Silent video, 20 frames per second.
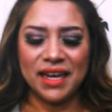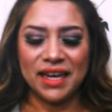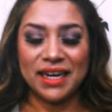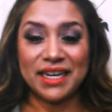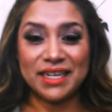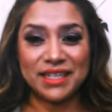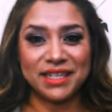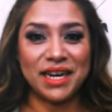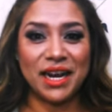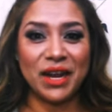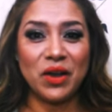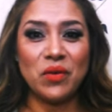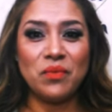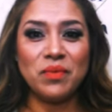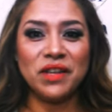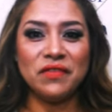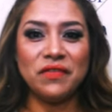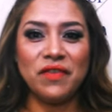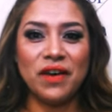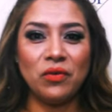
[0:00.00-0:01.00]
les traigo
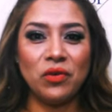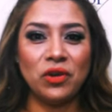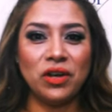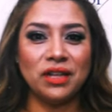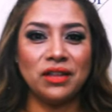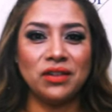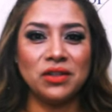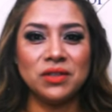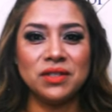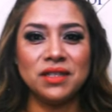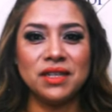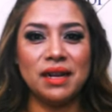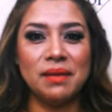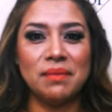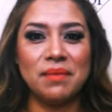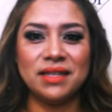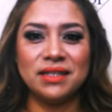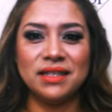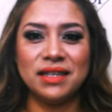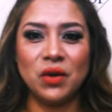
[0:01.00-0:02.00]
mis favoritos del
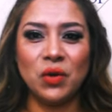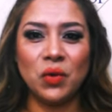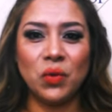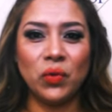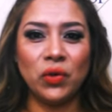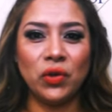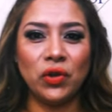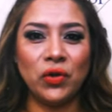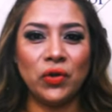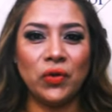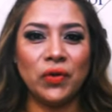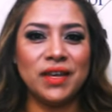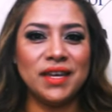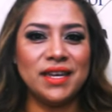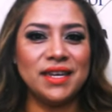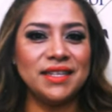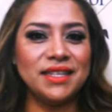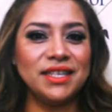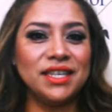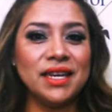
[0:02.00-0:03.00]
mes de junio
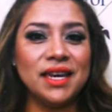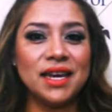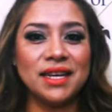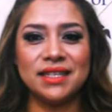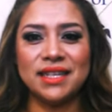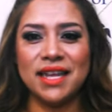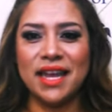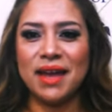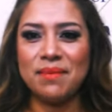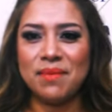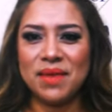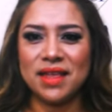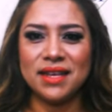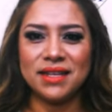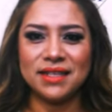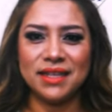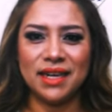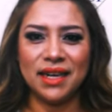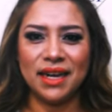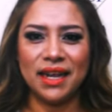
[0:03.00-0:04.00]
y chicas, déjenme
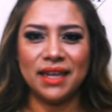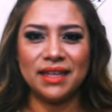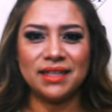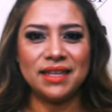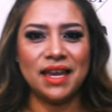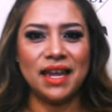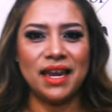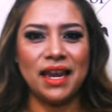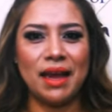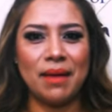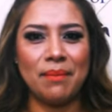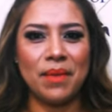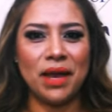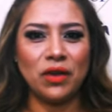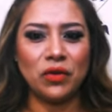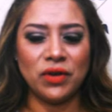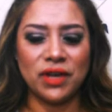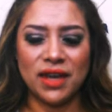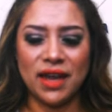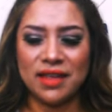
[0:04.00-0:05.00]
decirles que la
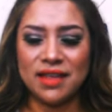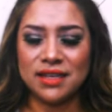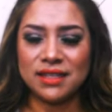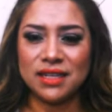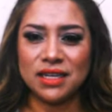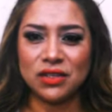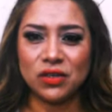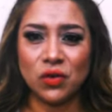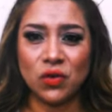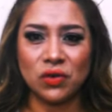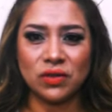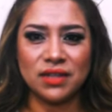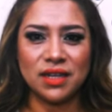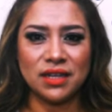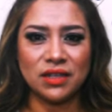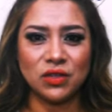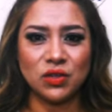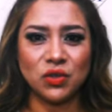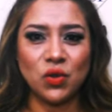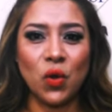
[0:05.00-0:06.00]
mayoría de estas
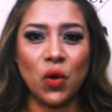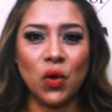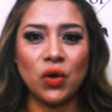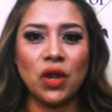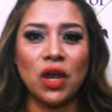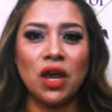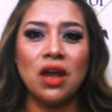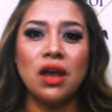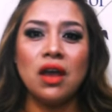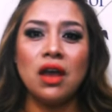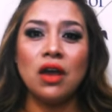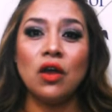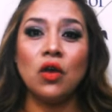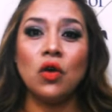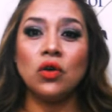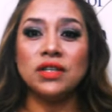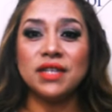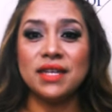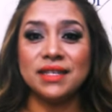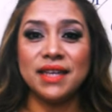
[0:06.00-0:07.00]
cosas son
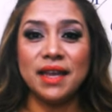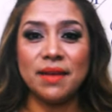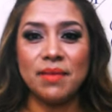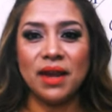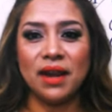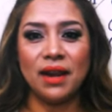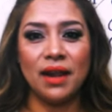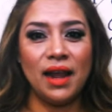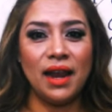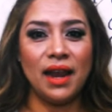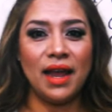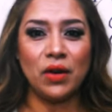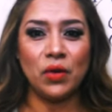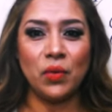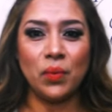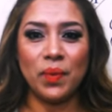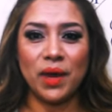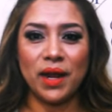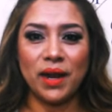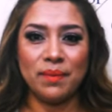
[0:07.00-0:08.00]
cosas que me
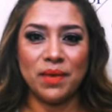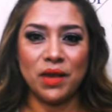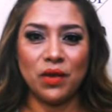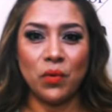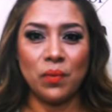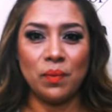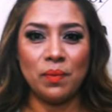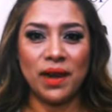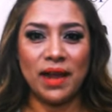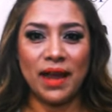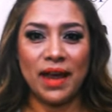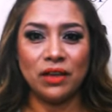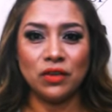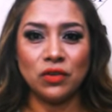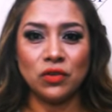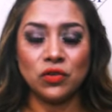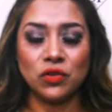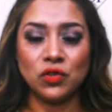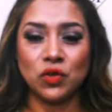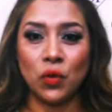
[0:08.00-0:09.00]
regalaron para mi
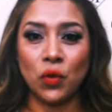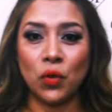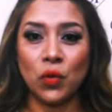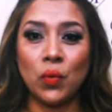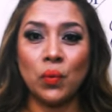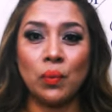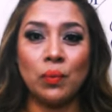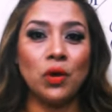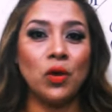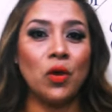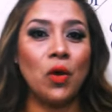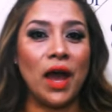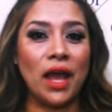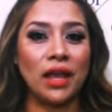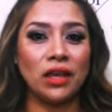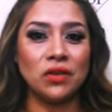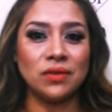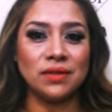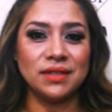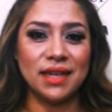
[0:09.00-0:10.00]
cumpleaños. Yo cumplo
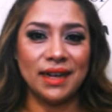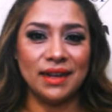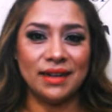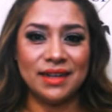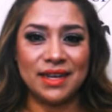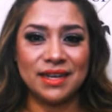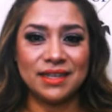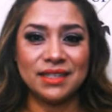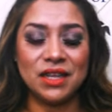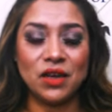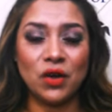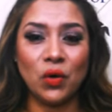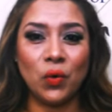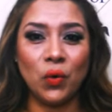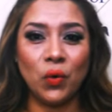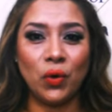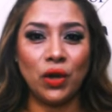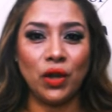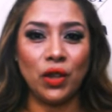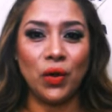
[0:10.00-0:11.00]
años el 10 de
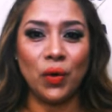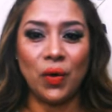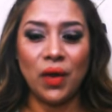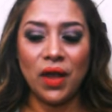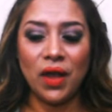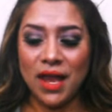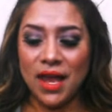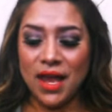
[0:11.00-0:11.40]
junio